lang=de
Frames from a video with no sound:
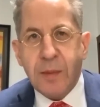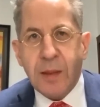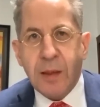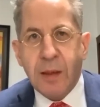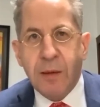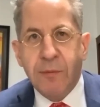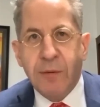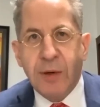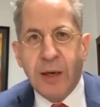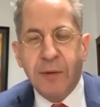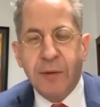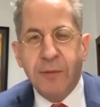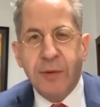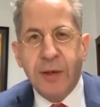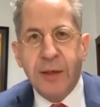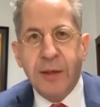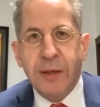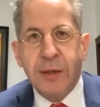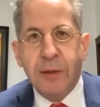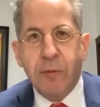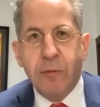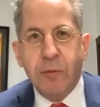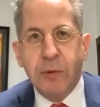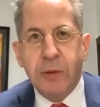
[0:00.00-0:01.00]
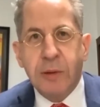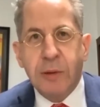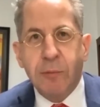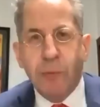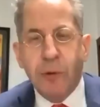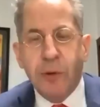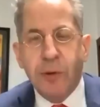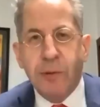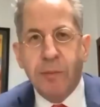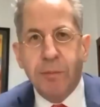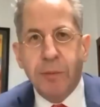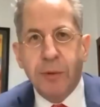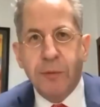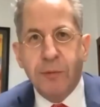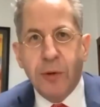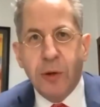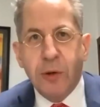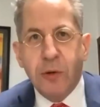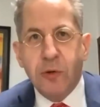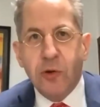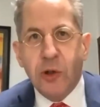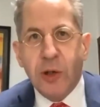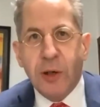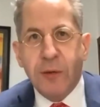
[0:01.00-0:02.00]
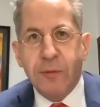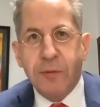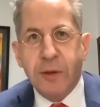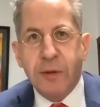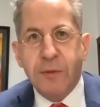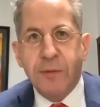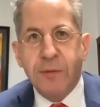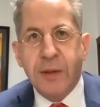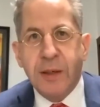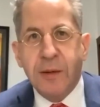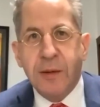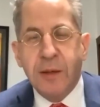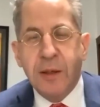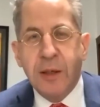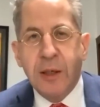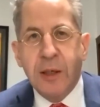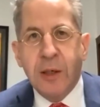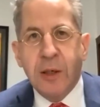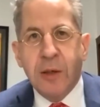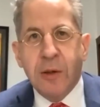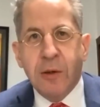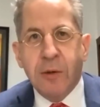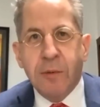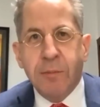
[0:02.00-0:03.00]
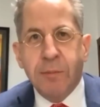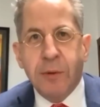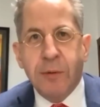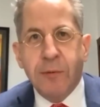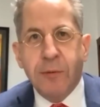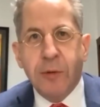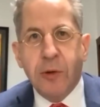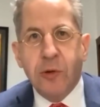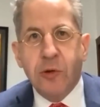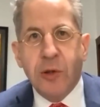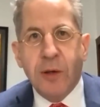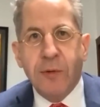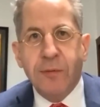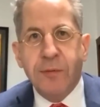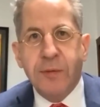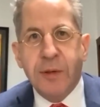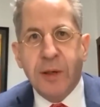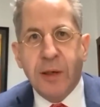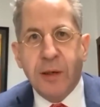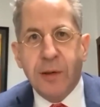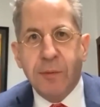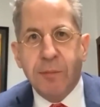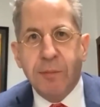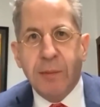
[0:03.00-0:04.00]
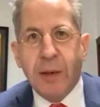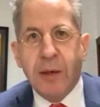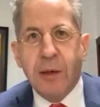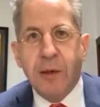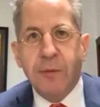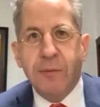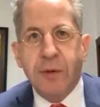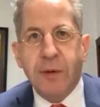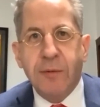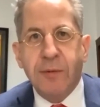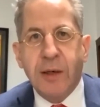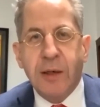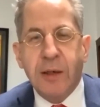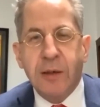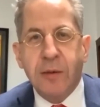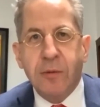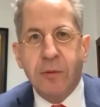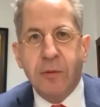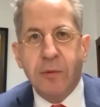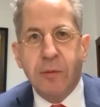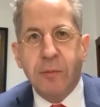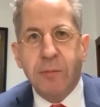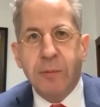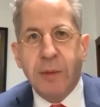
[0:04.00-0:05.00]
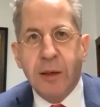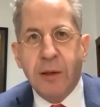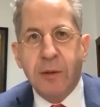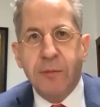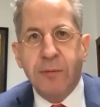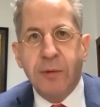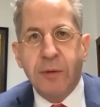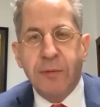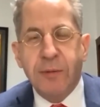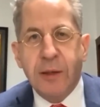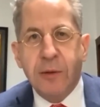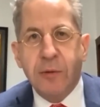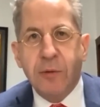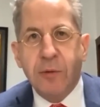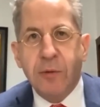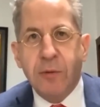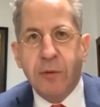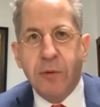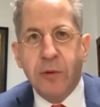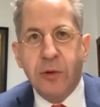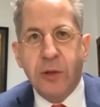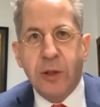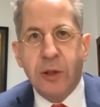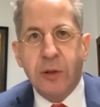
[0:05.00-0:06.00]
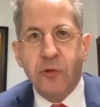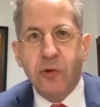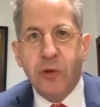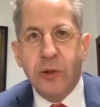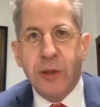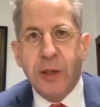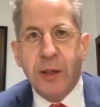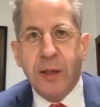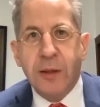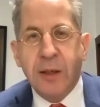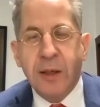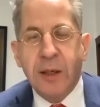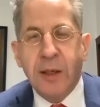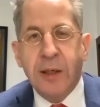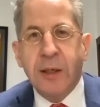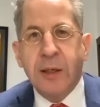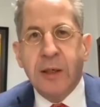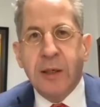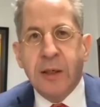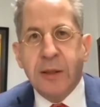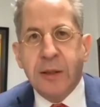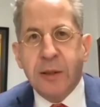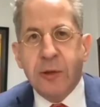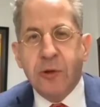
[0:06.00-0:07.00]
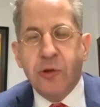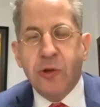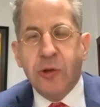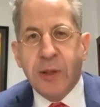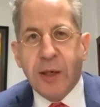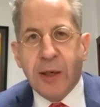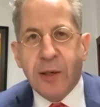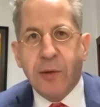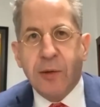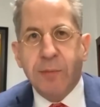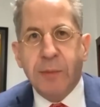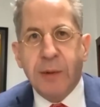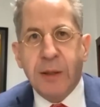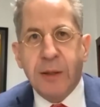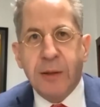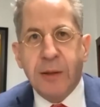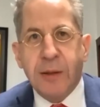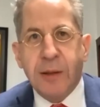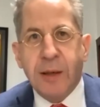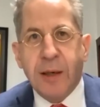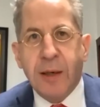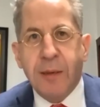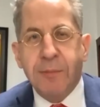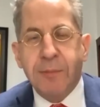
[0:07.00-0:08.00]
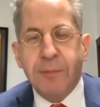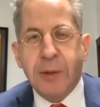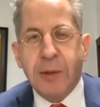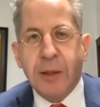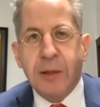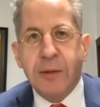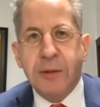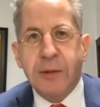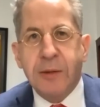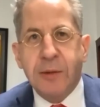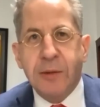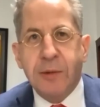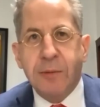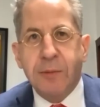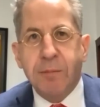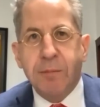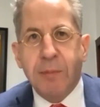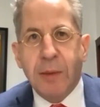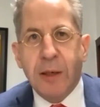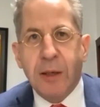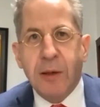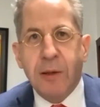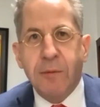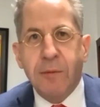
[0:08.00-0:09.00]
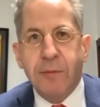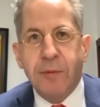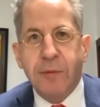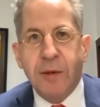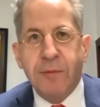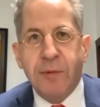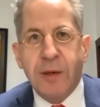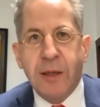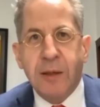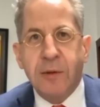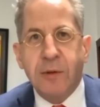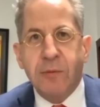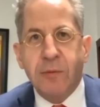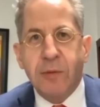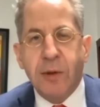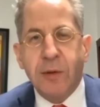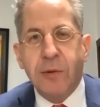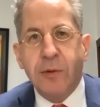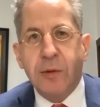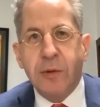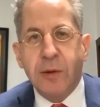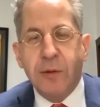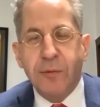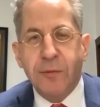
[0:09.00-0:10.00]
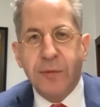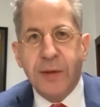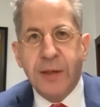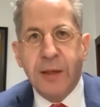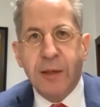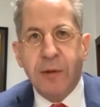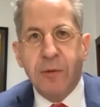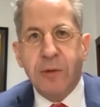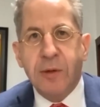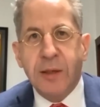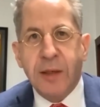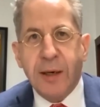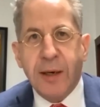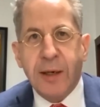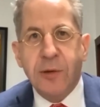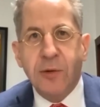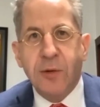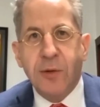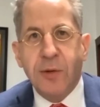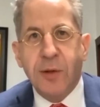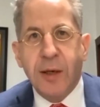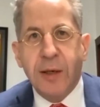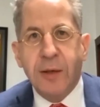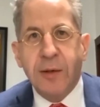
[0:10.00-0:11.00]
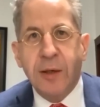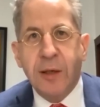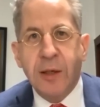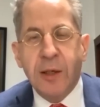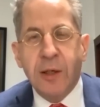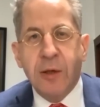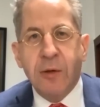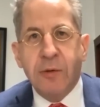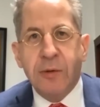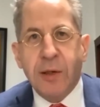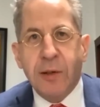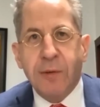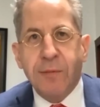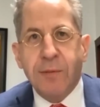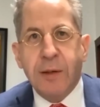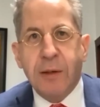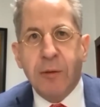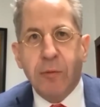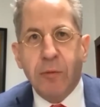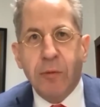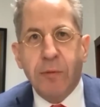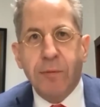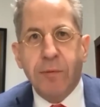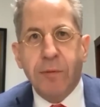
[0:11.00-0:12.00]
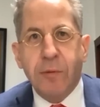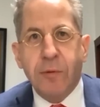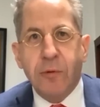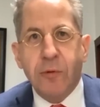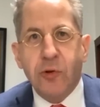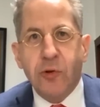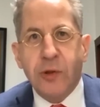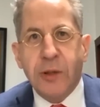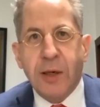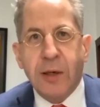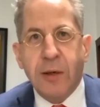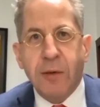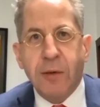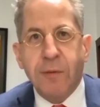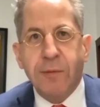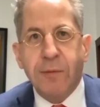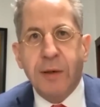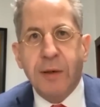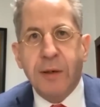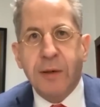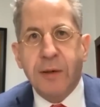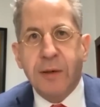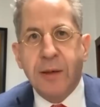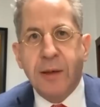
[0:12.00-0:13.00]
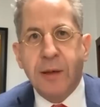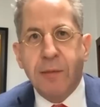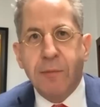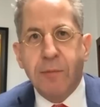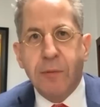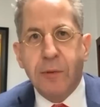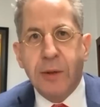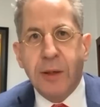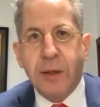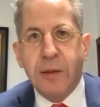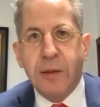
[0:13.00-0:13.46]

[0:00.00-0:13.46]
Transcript: waren wenige und die mussten bewirtschaftet werden. Und bewirtschaften heißt Mangelverwaltung und Mangelverwaltung durch den Staat. Die Staatsmedien haben dann diesen Mangel verwaltet und das sollte fair und gerecht sein. Und deswegen Rundfunkstaatsvertrag, wonach